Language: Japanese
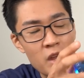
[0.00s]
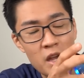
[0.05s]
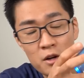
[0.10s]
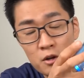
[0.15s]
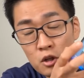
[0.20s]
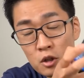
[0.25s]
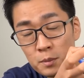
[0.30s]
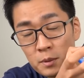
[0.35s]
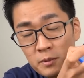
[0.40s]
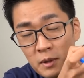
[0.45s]

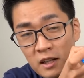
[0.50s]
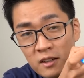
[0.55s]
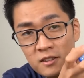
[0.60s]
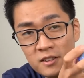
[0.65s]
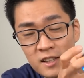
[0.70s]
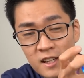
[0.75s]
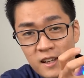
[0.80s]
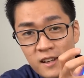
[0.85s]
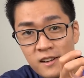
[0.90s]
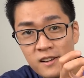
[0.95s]

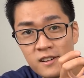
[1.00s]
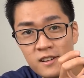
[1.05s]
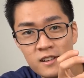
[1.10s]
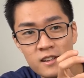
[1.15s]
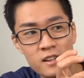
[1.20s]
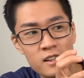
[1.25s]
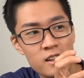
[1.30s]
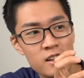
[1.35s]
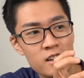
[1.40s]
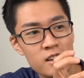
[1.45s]
ループバックで
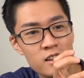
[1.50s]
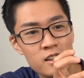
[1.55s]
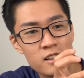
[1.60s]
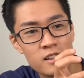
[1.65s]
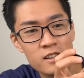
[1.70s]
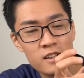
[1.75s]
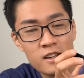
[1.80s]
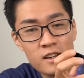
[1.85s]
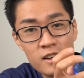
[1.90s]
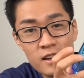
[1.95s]

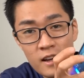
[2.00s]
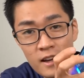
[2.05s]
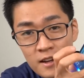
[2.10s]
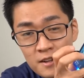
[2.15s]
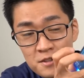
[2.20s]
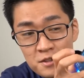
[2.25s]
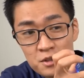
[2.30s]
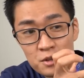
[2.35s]
変